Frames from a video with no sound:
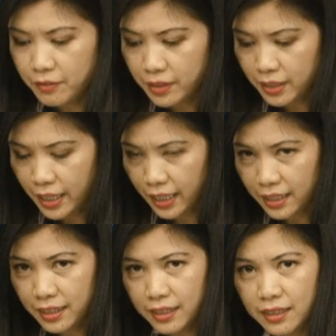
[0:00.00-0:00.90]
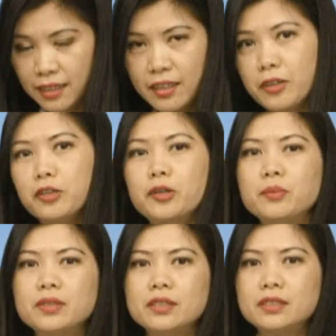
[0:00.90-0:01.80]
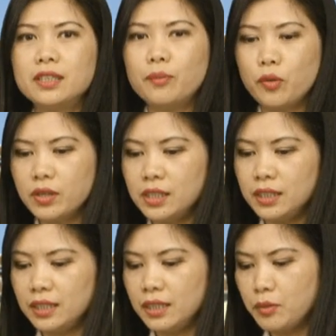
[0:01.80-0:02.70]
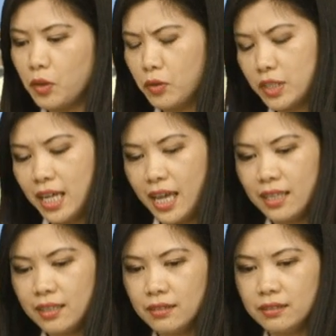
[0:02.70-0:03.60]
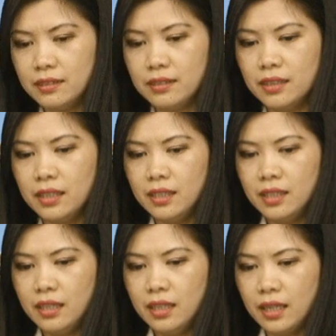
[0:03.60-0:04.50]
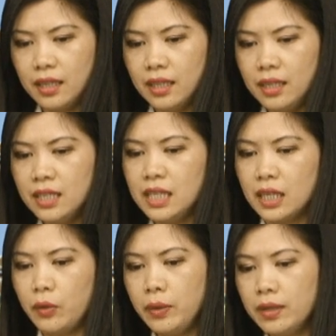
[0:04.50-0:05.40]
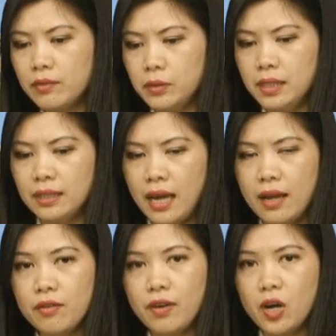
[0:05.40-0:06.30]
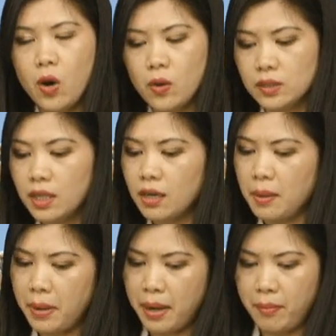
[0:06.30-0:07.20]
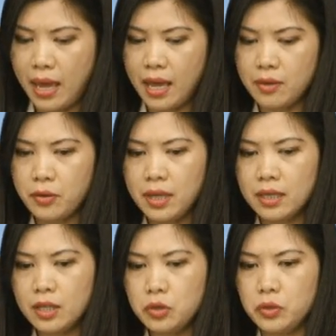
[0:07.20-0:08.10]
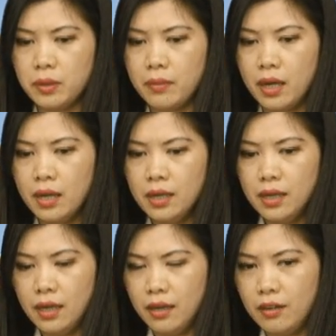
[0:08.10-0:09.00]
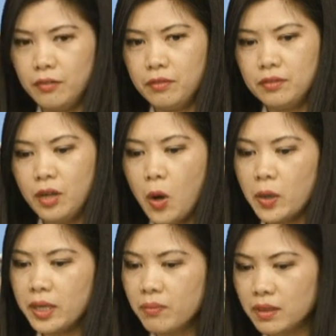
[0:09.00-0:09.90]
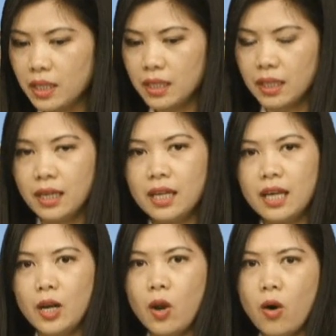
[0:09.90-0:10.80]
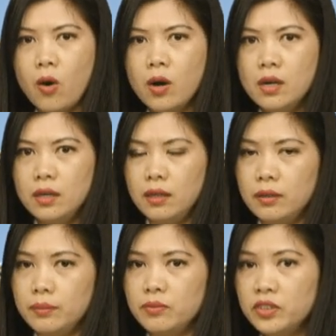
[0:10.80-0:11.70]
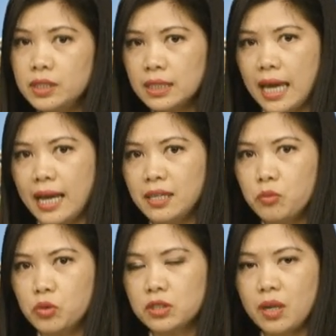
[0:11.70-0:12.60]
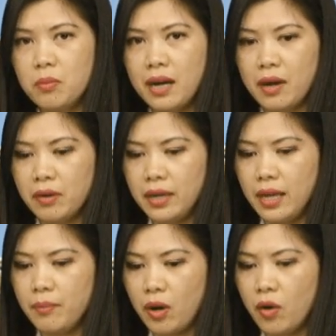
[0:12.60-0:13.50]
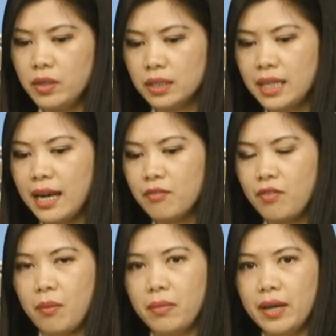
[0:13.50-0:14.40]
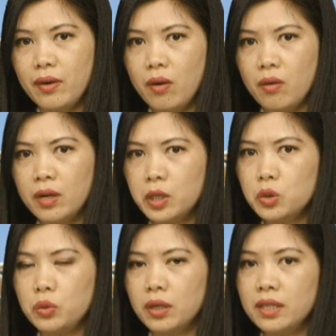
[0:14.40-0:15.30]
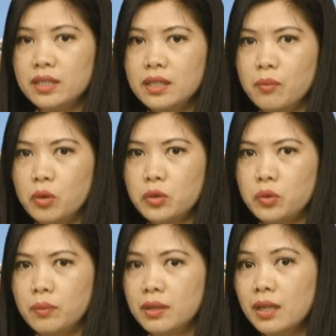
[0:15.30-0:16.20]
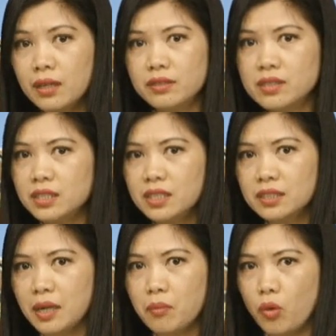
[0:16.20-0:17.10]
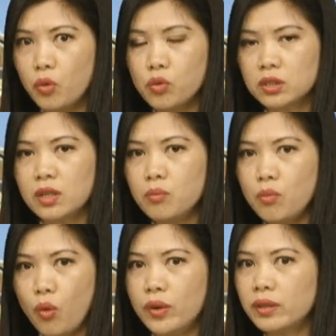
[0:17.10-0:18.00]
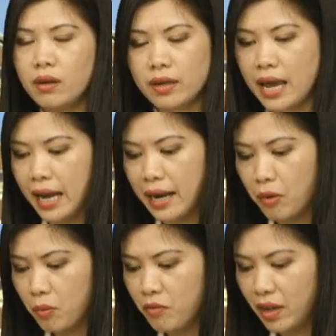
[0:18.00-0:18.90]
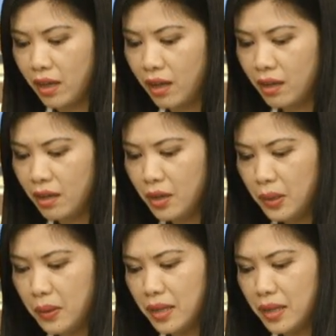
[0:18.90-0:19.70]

vừa dạy thì là giống như là một người khi mà còn trẻ thì thường thường á, là cái nhiệt huyết của người ta nó vẫn còn rất là mạnh mẽ cho nên cái chuyện mà uh, lo kiếm tiền hay là lo uh, ờ, vươn chải trong cuộc sống nào là để mà có được danh vọng này nọ là cái chuyện hình như là một cái chuyện mà rất là đương nhiên trong mỗi cuộc sống mỗi thời đại nào cũng vậy hết á. Cho